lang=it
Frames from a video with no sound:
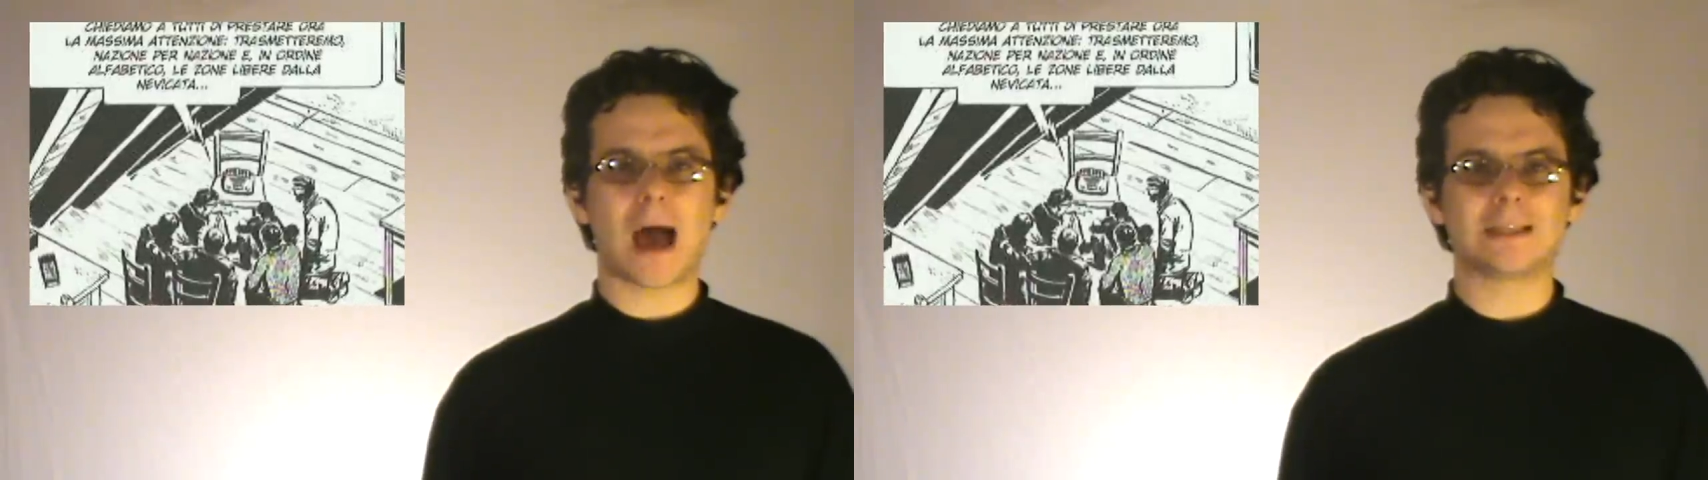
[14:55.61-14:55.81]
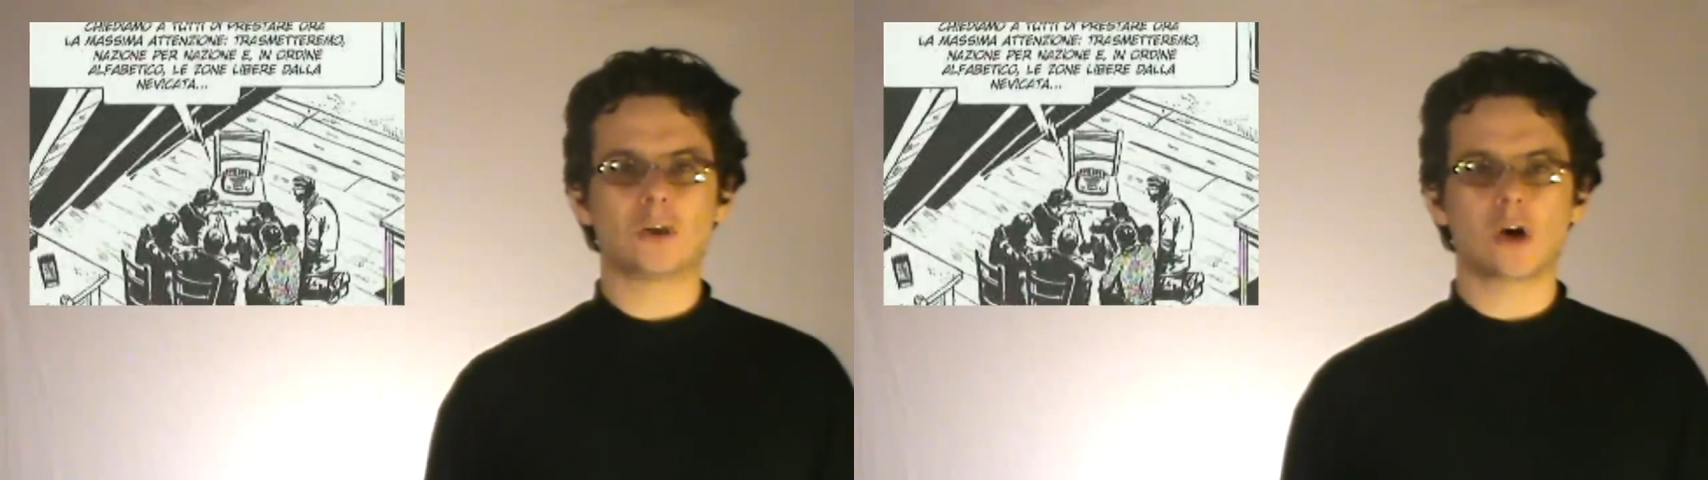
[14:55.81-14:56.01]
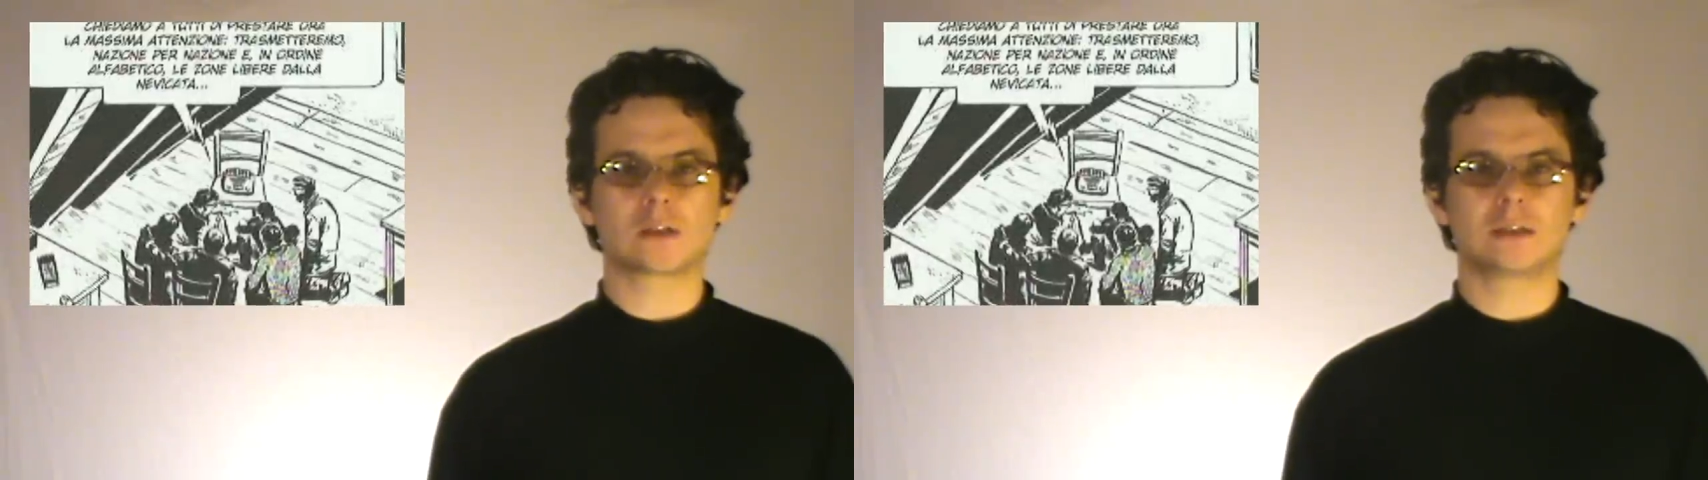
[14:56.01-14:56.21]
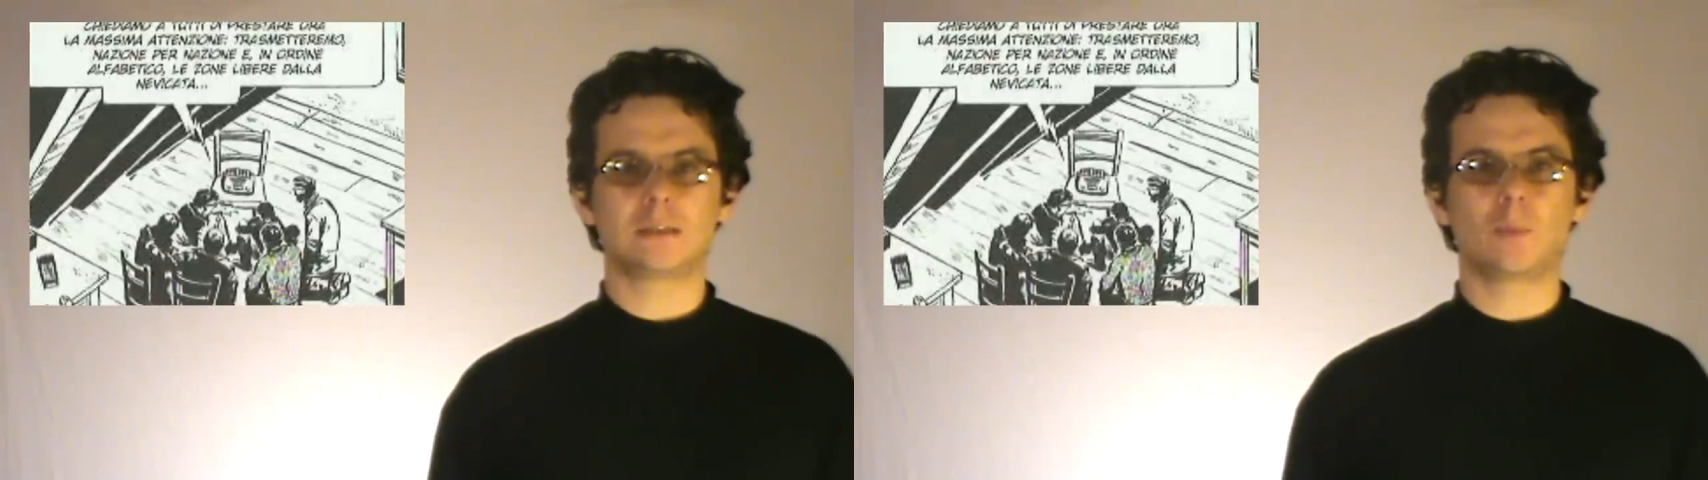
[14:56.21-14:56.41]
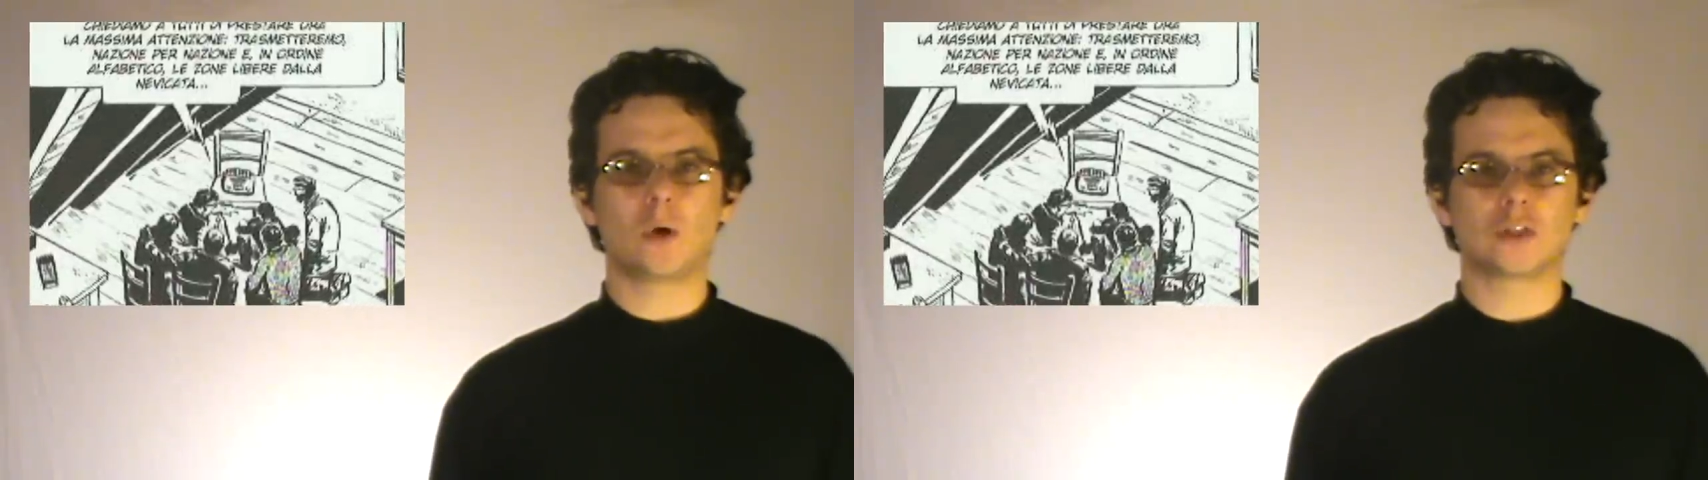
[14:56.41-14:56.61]
a nord
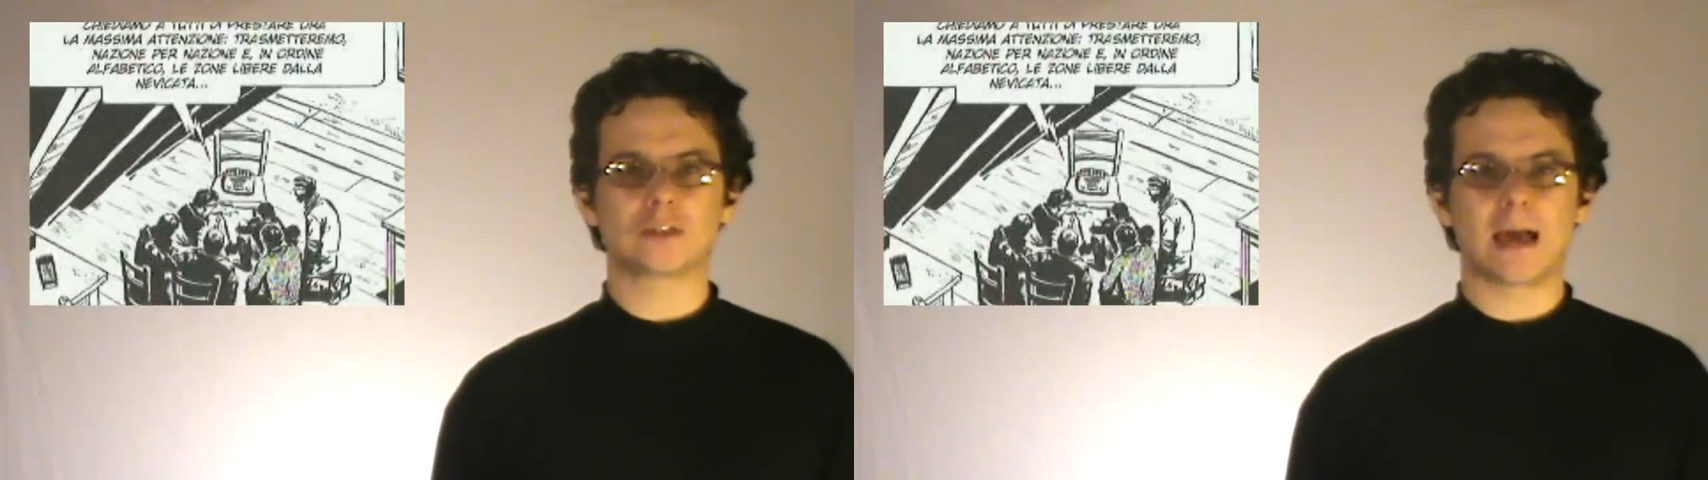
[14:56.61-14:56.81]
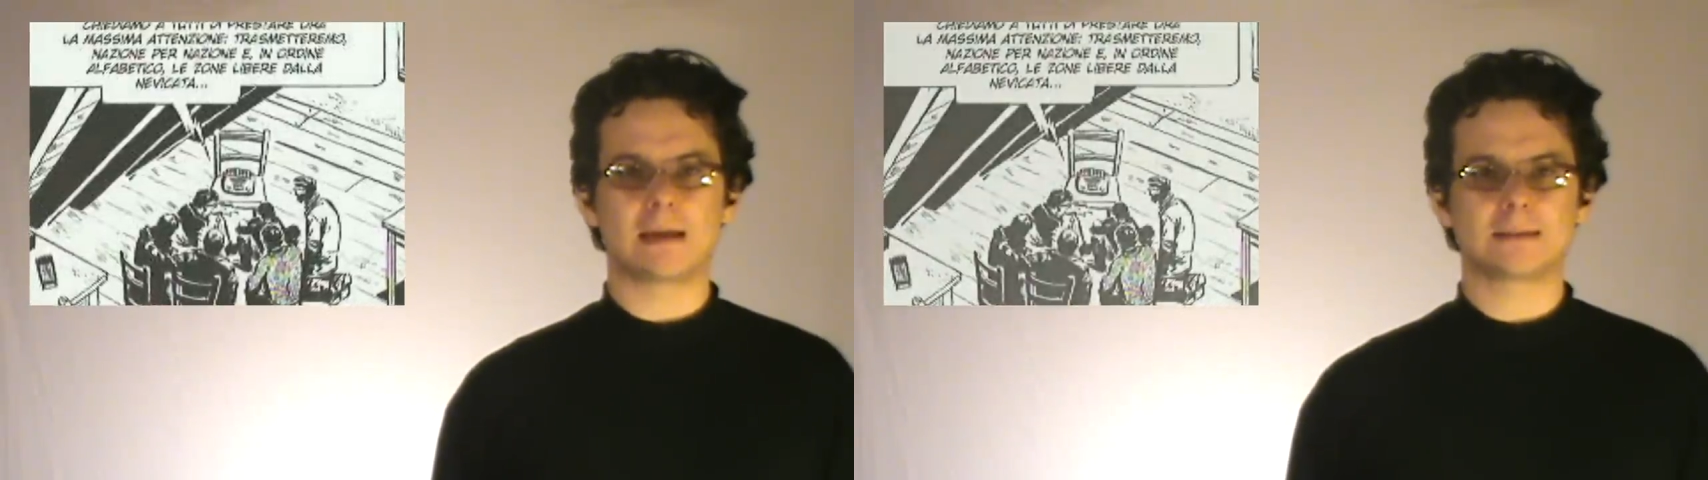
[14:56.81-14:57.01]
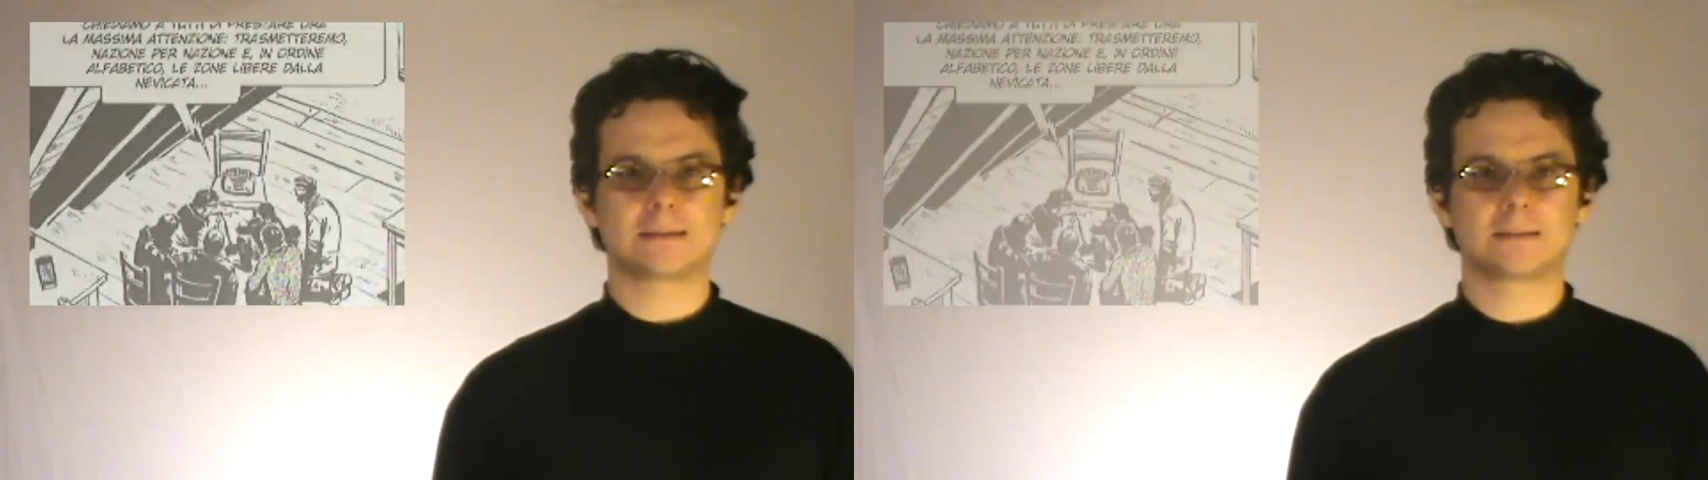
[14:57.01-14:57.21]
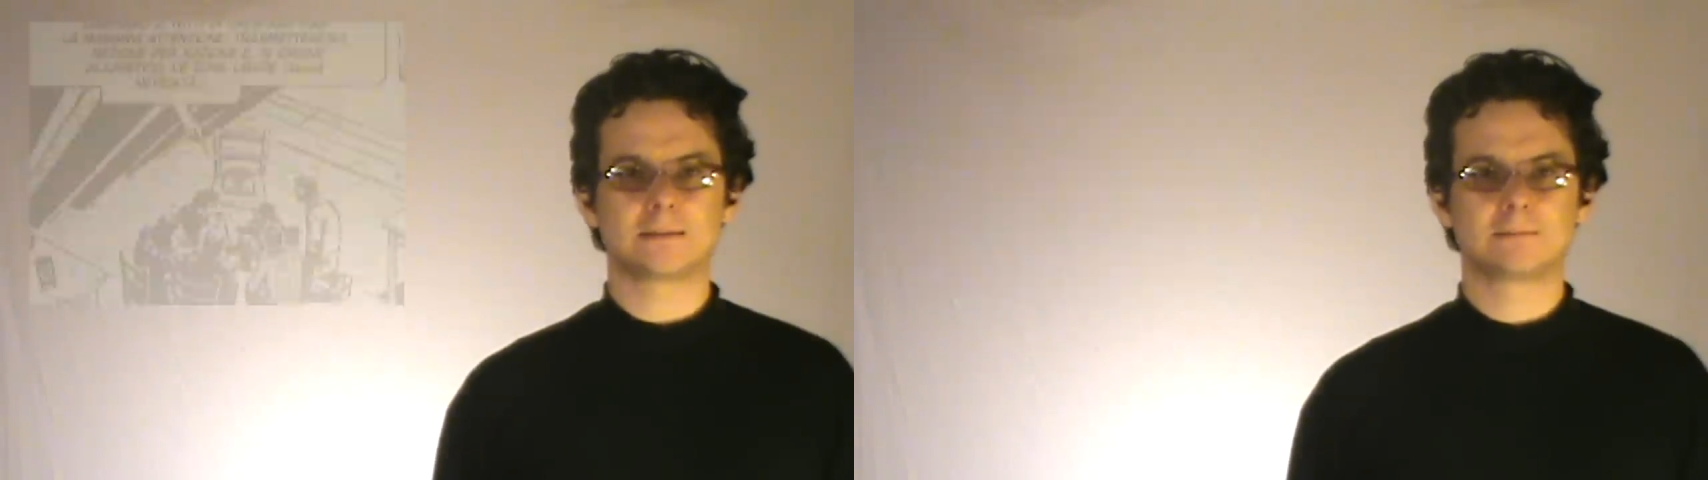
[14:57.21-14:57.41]
di Buenos Aires.